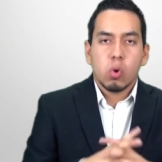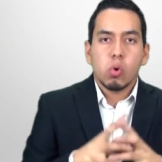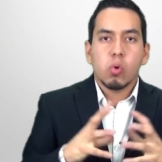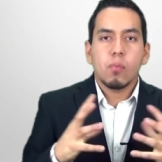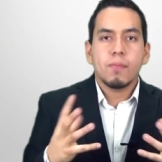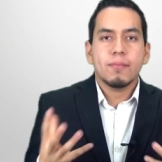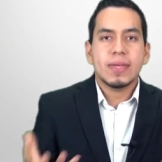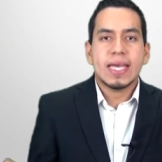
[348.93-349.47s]

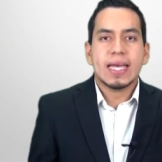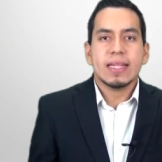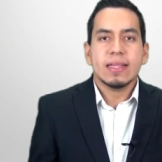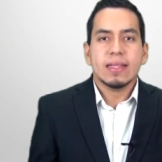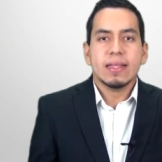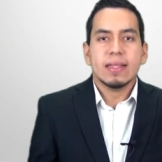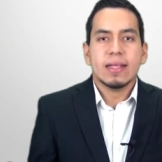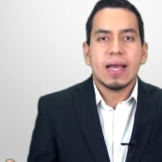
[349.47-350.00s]
un
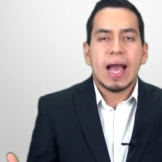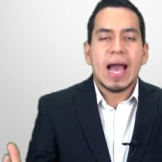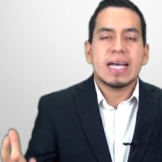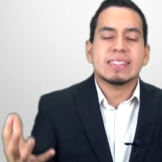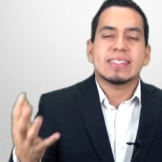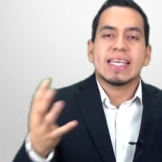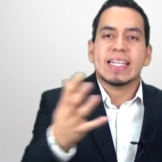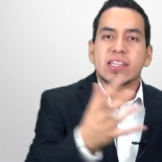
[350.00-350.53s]
bien
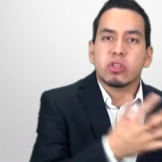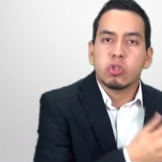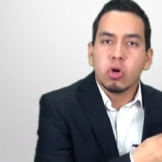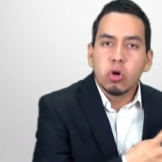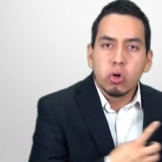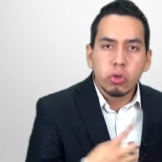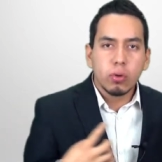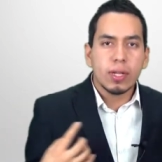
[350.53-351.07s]
hacia
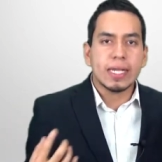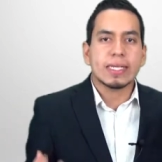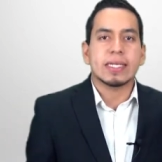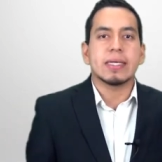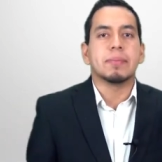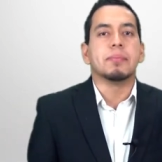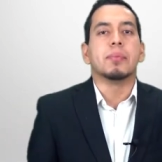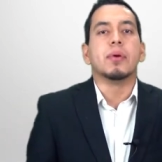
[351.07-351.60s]
todo el
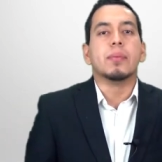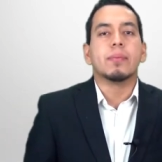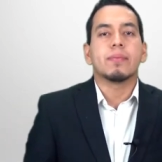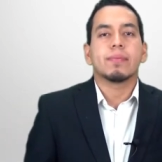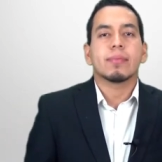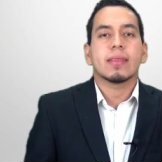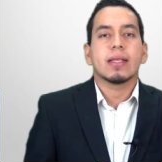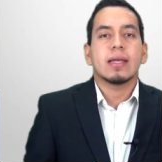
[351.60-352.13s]
equipo.
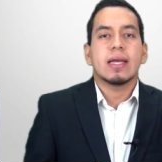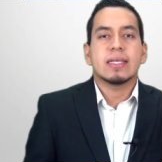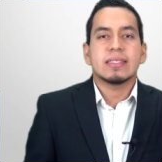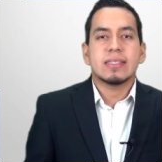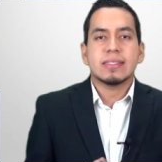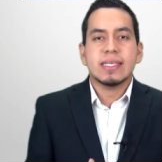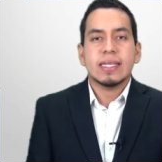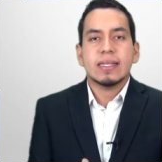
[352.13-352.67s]
Es
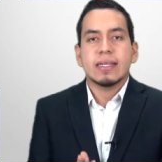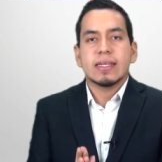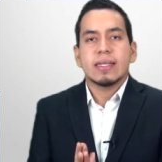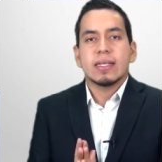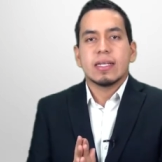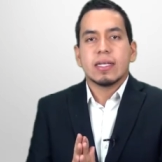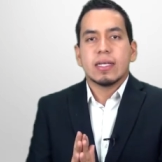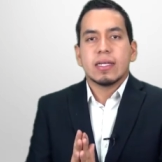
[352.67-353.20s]
decir,
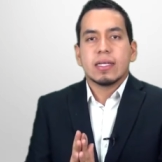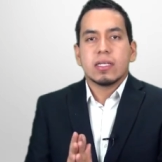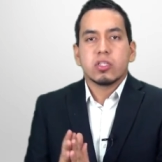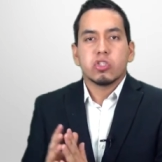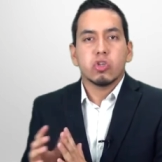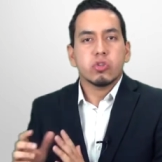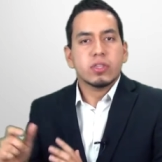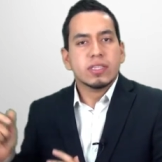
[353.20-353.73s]

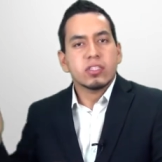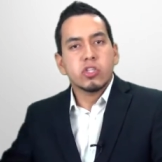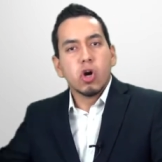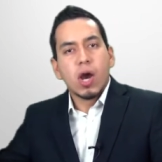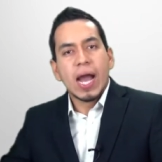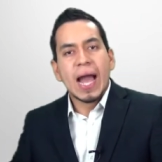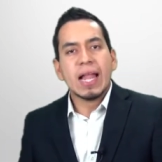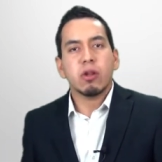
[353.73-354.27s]
yo,
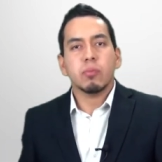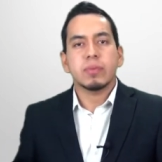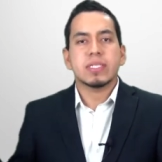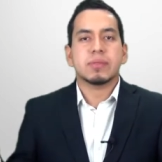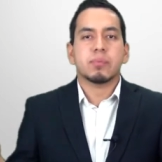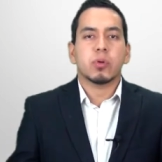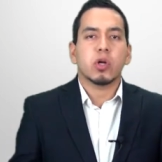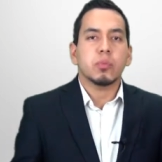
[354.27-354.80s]
yo jalo
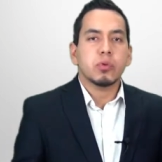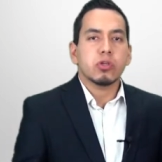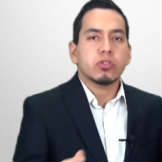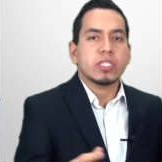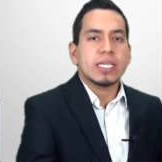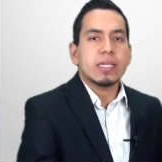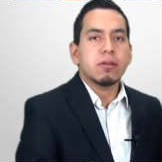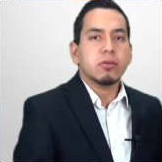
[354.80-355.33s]
mis
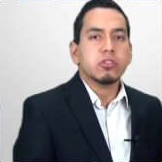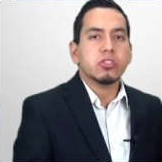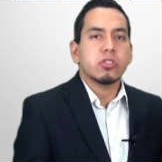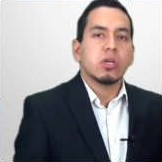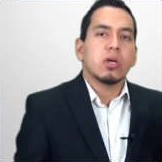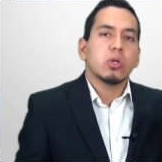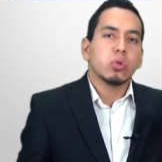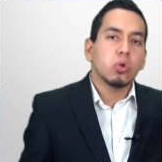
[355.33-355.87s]
propios
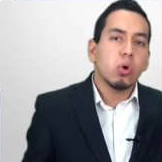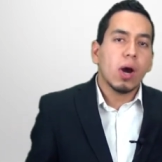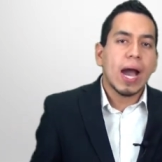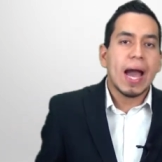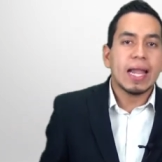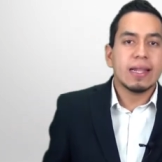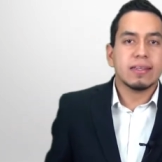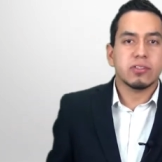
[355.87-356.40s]
hilos, tú
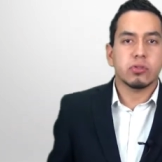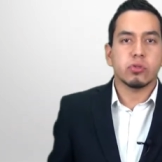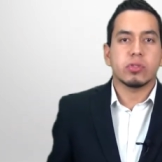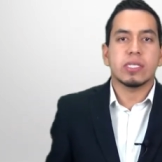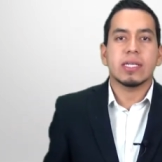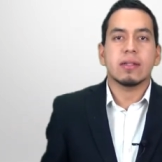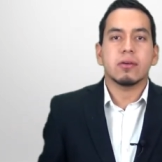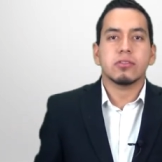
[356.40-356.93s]
jalas
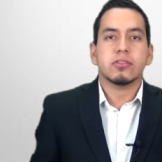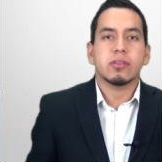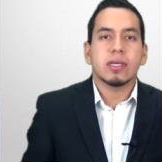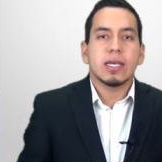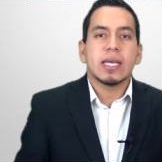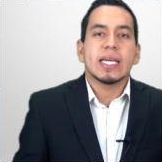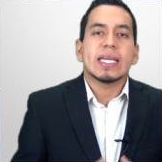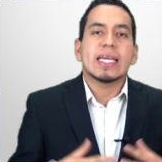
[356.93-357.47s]
tus hilos
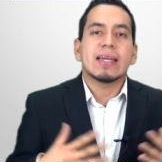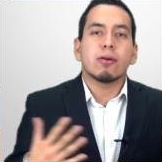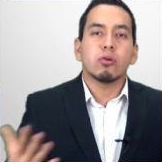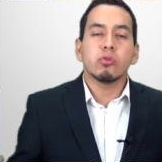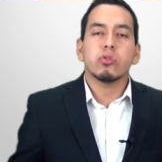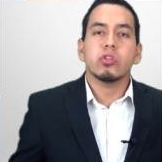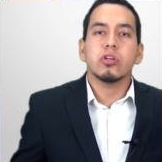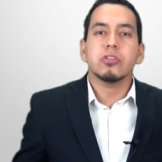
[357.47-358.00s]
y
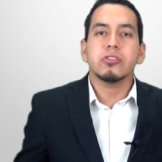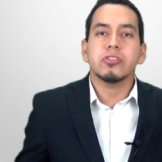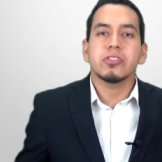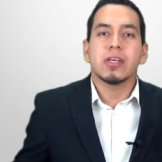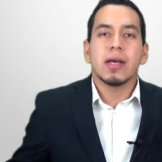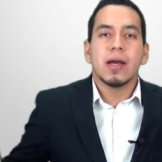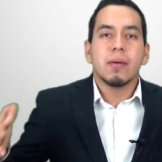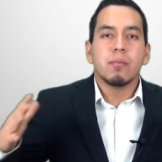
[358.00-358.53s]

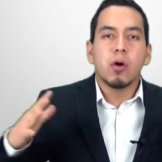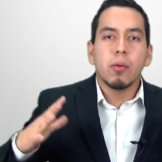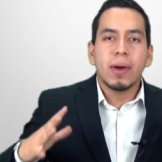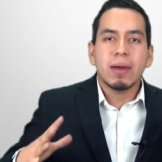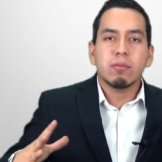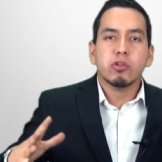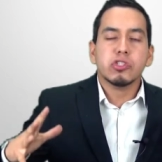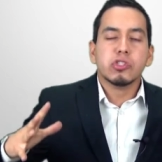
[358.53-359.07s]
juntos
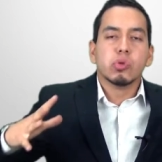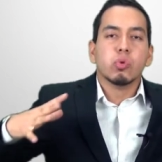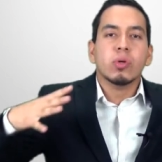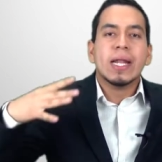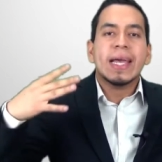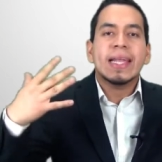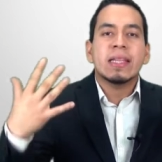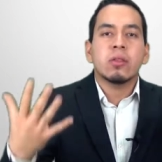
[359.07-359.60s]
movemos
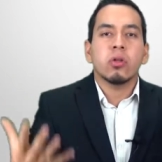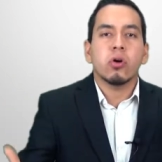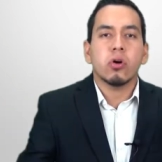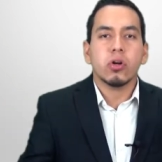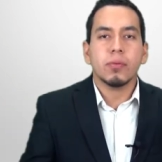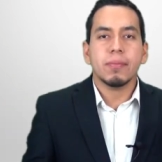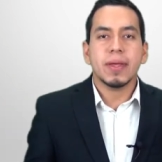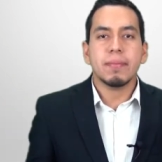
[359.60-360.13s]
una
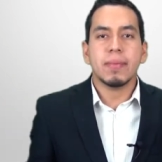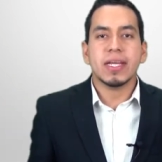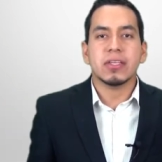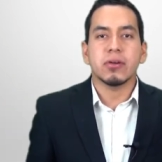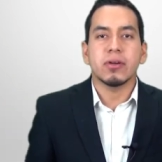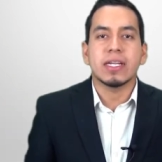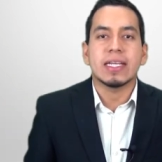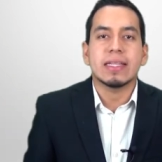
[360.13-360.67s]
enorme
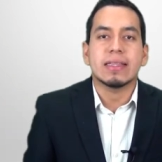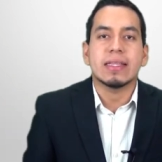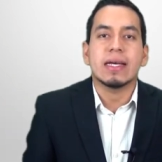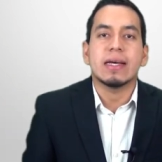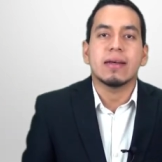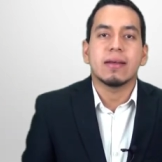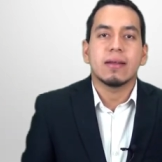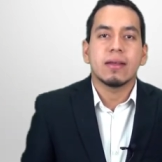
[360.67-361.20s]

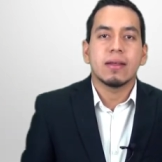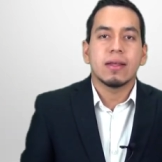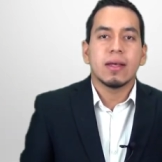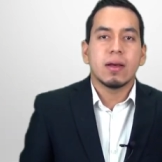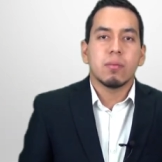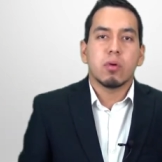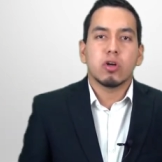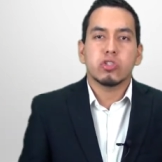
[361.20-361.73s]
marioneta.
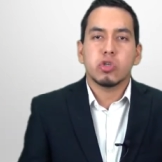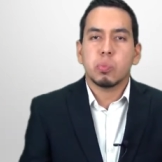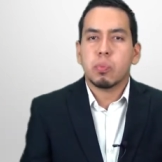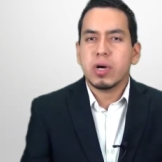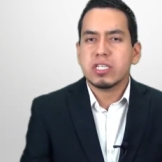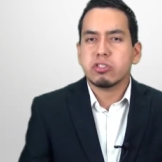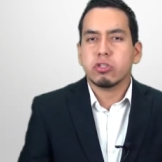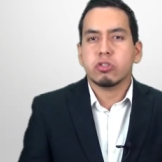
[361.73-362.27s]
Por
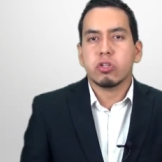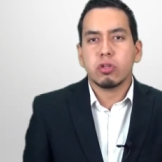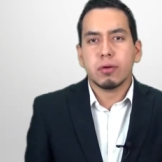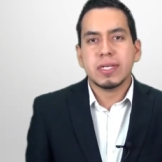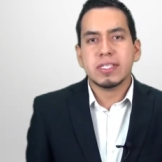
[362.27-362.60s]
supuesto, todo